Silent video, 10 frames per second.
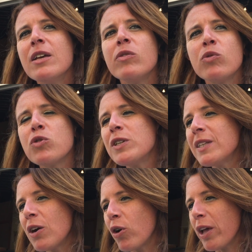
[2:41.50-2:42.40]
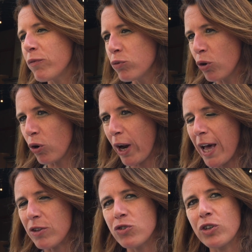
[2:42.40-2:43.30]
di un sindaco che ha avuto
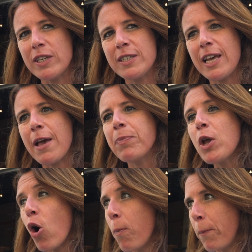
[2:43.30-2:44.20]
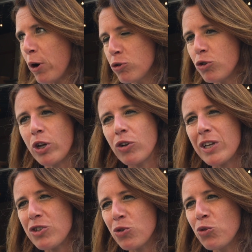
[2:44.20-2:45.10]
coraggio, che si è opposto, che
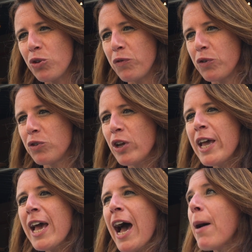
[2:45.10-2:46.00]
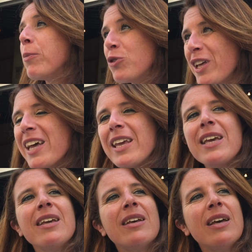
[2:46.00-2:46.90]
non ha ceduto di fronte a poteri